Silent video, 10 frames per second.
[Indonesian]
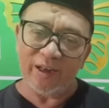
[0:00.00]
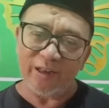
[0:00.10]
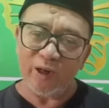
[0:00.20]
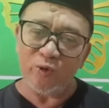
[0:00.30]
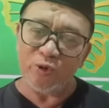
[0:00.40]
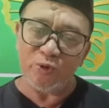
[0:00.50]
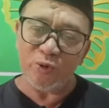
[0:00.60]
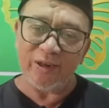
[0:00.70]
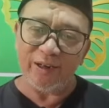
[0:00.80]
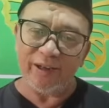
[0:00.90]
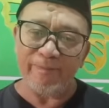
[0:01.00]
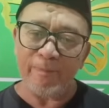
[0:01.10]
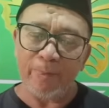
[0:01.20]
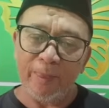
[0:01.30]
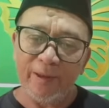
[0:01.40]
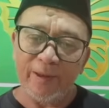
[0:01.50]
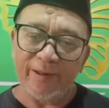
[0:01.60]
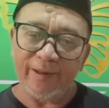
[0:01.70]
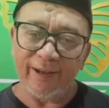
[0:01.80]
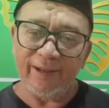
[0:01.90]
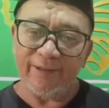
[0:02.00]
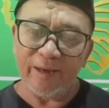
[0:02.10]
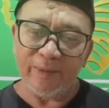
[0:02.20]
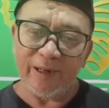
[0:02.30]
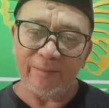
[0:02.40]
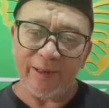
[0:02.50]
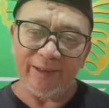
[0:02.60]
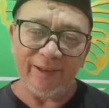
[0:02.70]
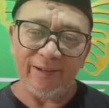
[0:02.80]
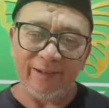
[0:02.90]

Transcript: antara Gus Dur dengan dengan apa namanya